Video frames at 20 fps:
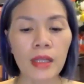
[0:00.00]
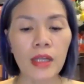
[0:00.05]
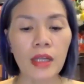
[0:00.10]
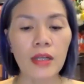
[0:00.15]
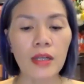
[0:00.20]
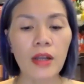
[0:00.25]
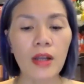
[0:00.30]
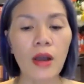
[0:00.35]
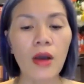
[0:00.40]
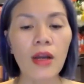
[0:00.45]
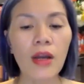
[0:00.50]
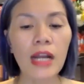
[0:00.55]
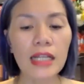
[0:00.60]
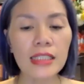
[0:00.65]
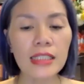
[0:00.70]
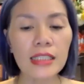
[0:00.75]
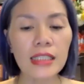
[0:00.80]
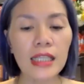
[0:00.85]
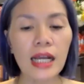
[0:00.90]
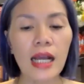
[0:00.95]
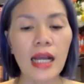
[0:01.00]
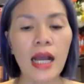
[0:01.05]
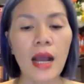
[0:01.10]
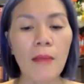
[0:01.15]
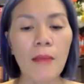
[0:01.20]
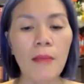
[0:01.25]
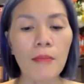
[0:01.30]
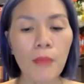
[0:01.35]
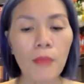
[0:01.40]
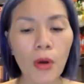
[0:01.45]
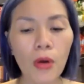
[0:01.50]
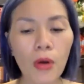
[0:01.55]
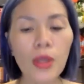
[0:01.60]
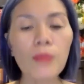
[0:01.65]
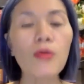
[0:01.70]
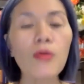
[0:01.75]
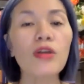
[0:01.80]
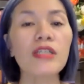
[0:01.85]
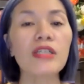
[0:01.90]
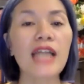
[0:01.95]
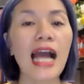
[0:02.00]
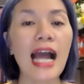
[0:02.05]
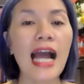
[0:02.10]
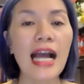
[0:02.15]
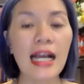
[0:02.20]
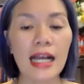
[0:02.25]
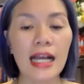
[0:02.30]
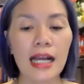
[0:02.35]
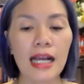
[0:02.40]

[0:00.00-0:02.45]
Đó là gì ạ? Mỗi buổi sáng,